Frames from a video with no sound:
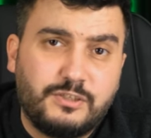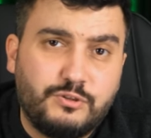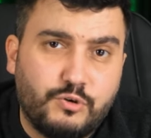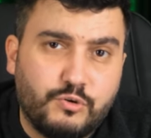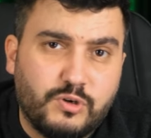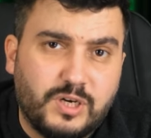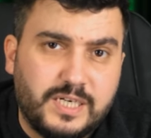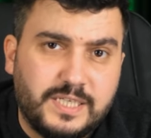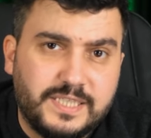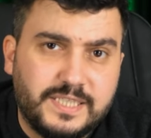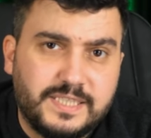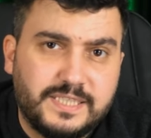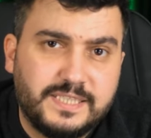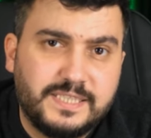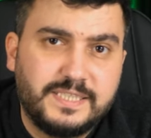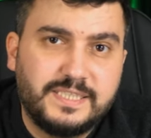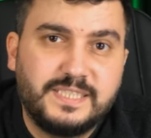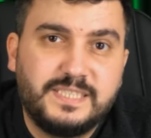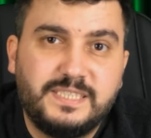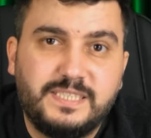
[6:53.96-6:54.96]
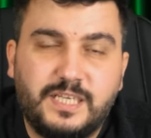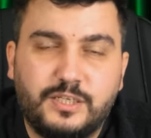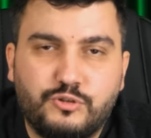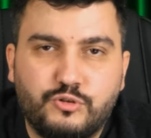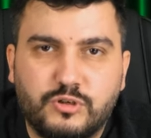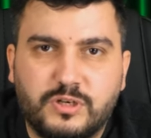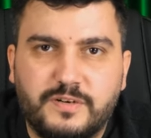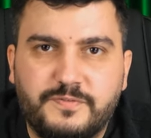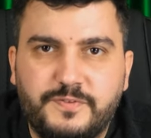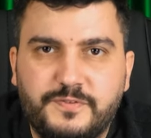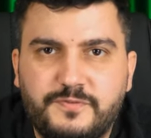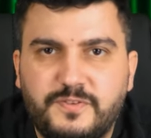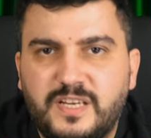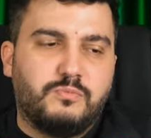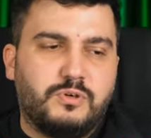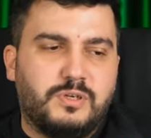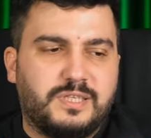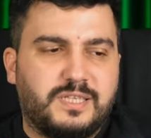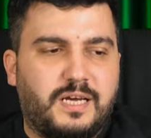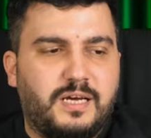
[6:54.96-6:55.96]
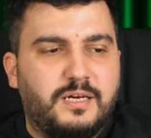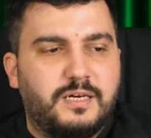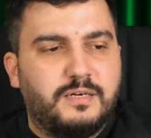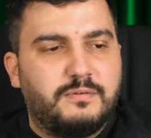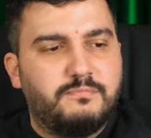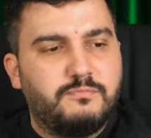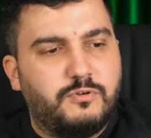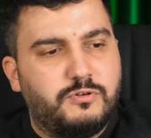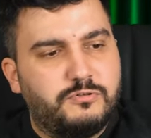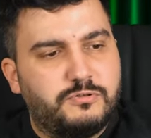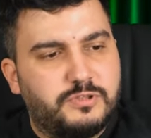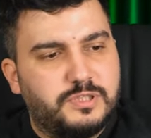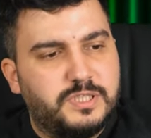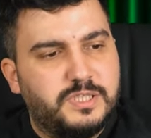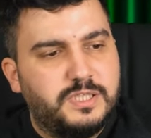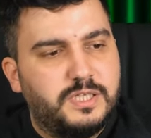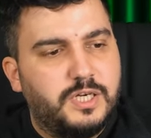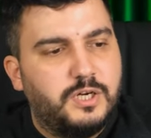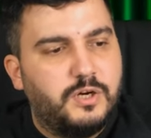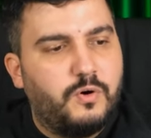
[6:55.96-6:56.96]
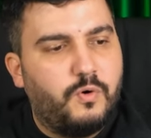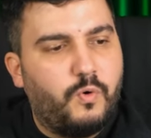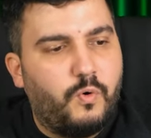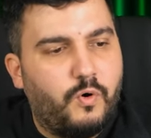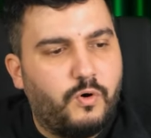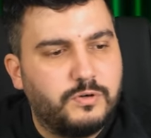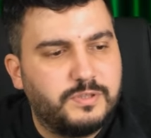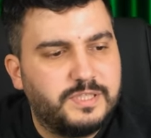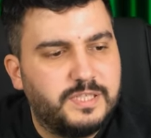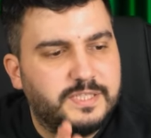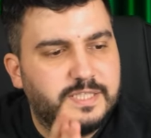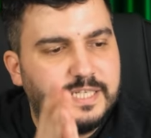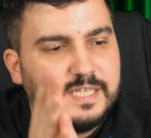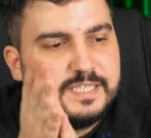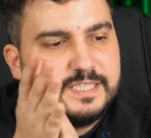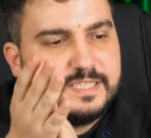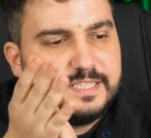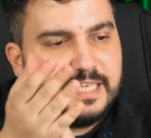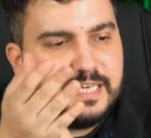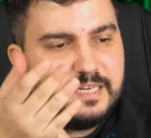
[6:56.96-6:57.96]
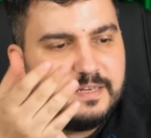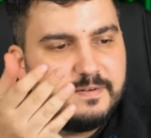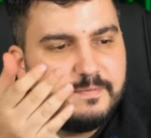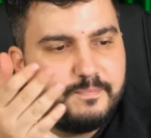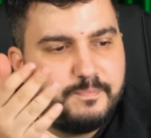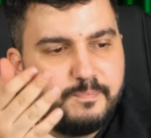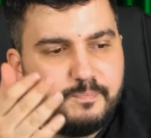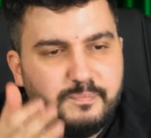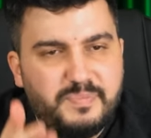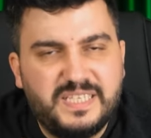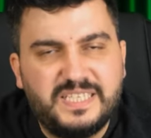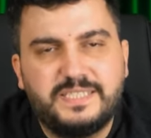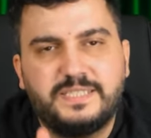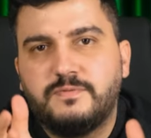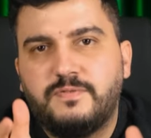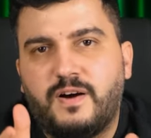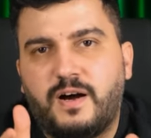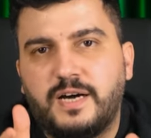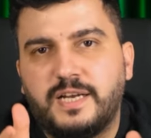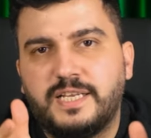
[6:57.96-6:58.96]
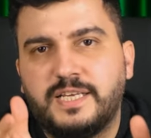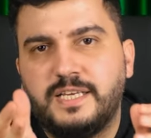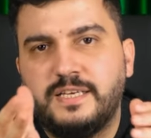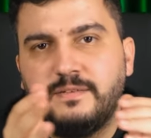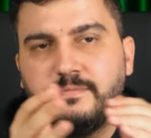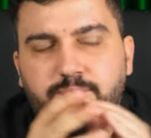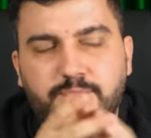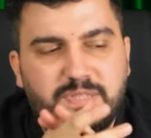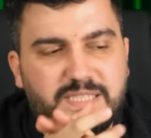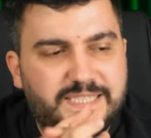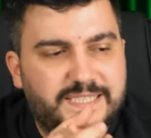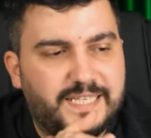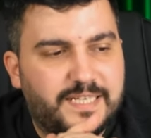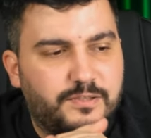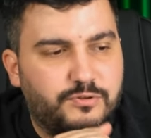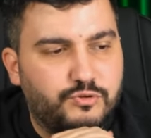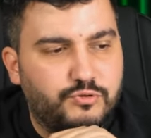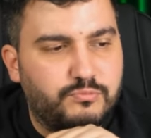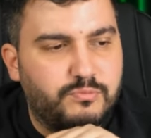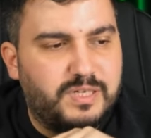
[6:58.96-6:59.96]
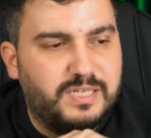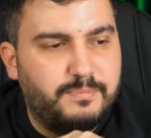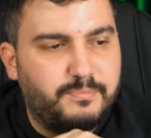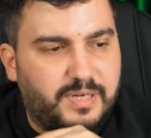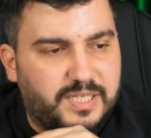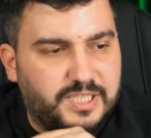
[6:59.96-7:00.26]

ne çok ağır ne çok hafif. Burada Monster orta derecede bir fareyi bizlere sunmayı